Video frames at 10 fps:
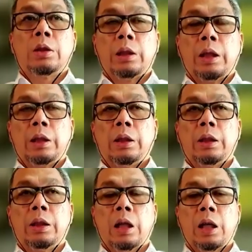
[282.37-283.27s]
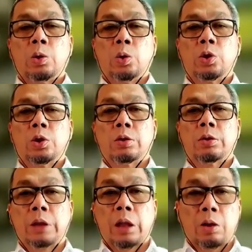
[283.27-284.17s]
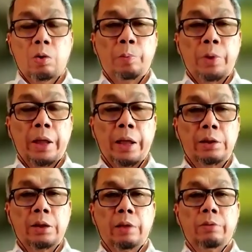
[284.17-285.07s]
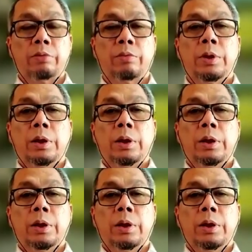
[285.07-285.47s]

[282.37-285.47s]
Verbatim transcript: Kita ini harus secara komprehensif